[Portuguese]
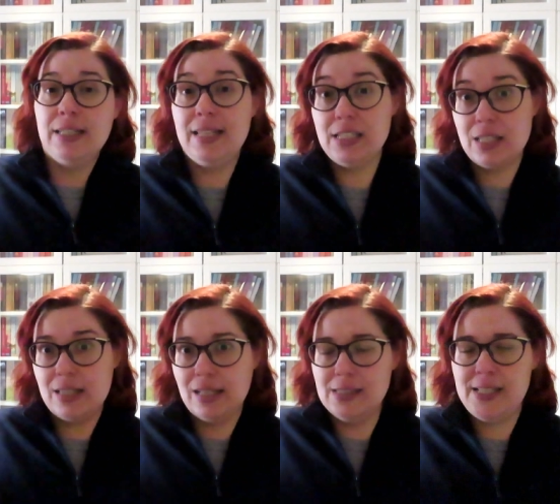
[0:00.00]
desta
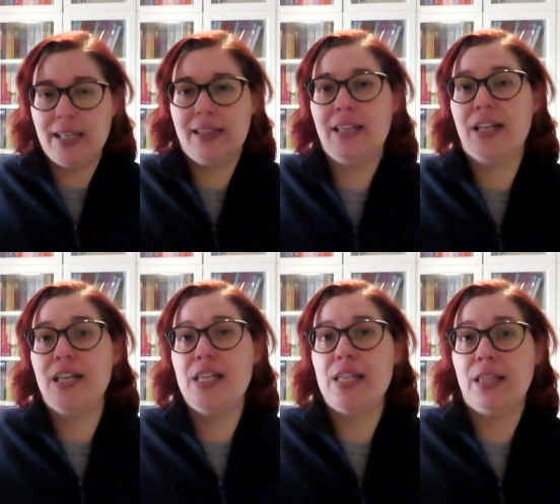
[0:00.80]
tal asiática
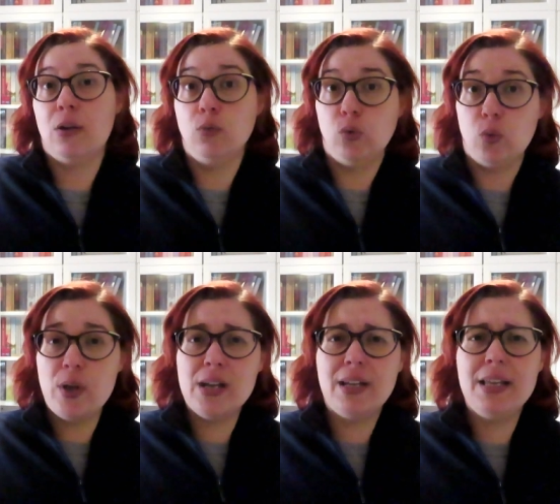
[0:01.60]
e então do
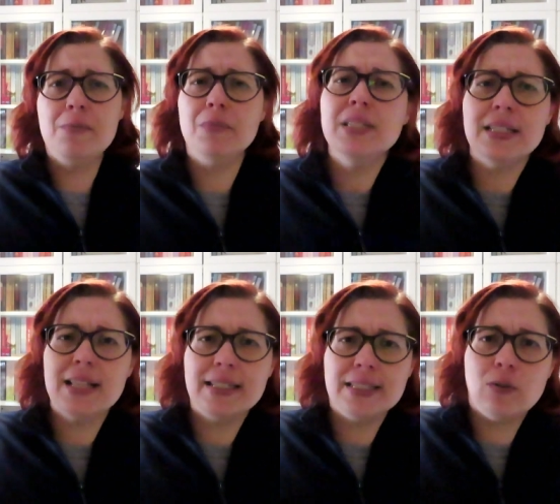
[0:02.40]
Henry, mas
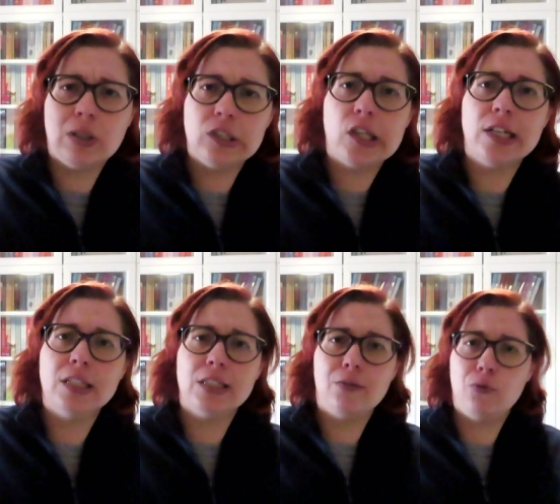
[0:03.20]
ainda assim 4
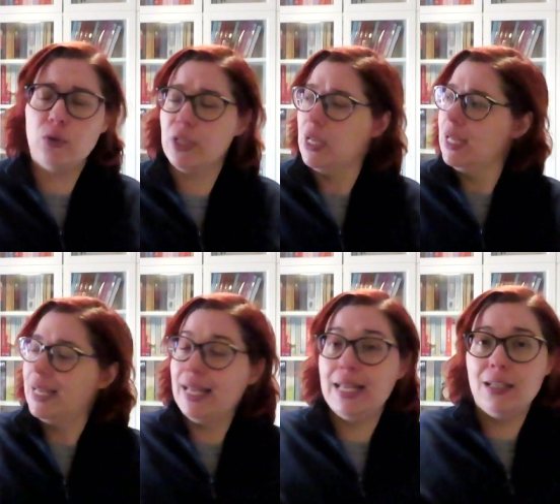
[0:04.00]
estrelas e foi
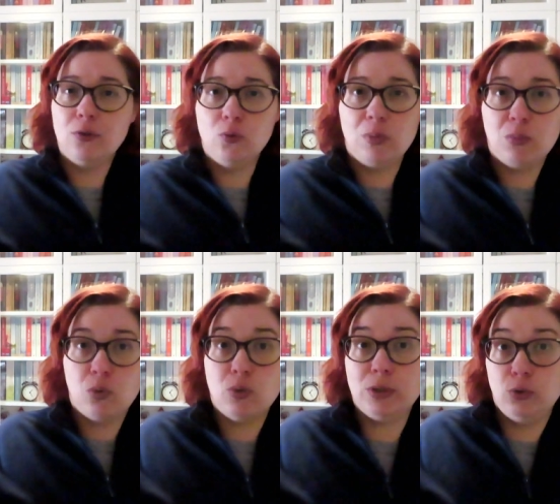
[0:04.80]
uh, uma
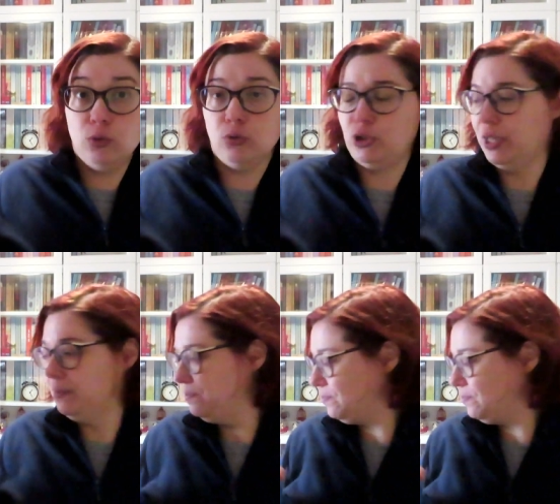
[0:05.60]
boa diologia.